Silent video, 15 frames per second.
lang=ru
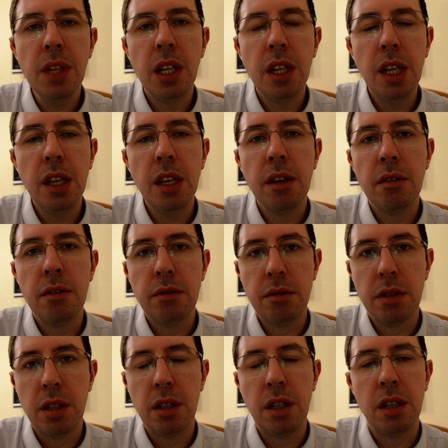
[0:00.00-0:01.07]
И
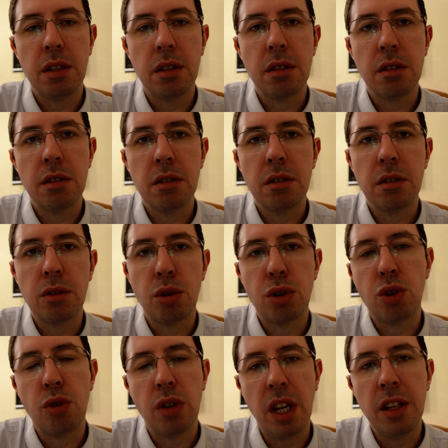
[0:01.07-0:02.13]
в, то,
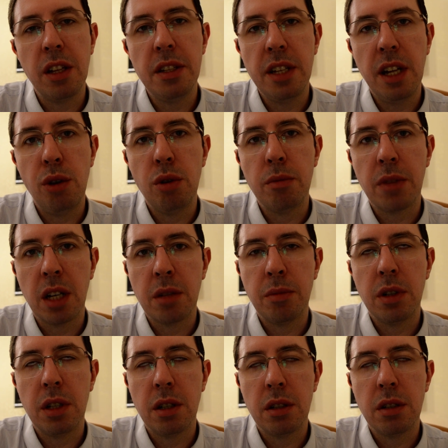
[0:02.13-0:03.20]
что я неделю им как
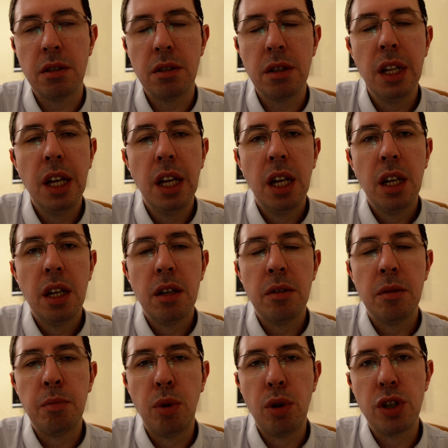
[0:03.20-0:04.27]
бы
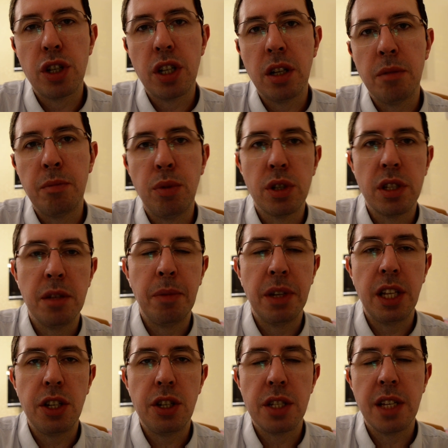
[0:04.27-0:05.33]
позже после
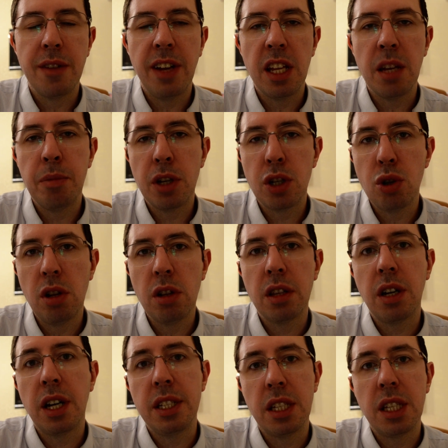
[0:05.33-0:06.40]
подачи заявления пришел,
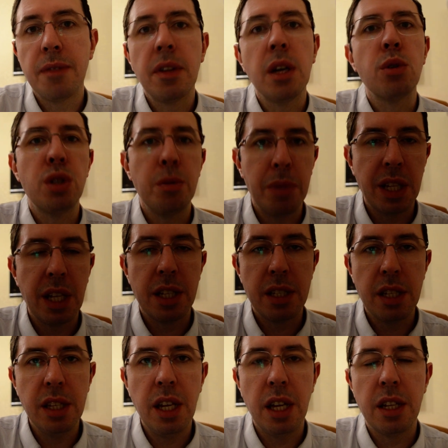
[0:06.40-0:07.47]
хотя там дается
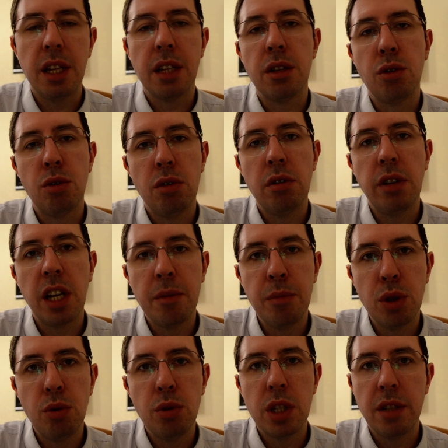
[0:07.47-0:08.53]
15 дней на это, но
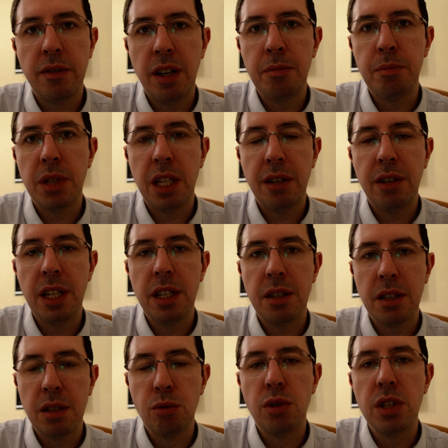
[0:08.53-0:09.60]
рекомендуется вам подавать,
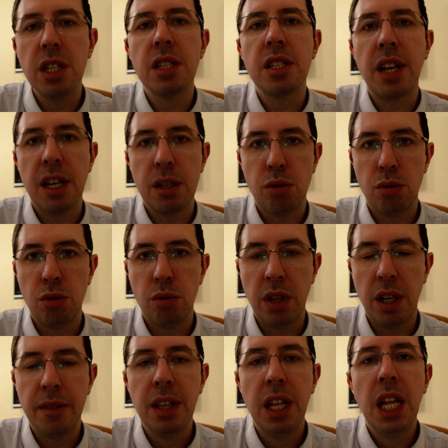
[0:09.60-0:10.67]
ну, идти сразу туда.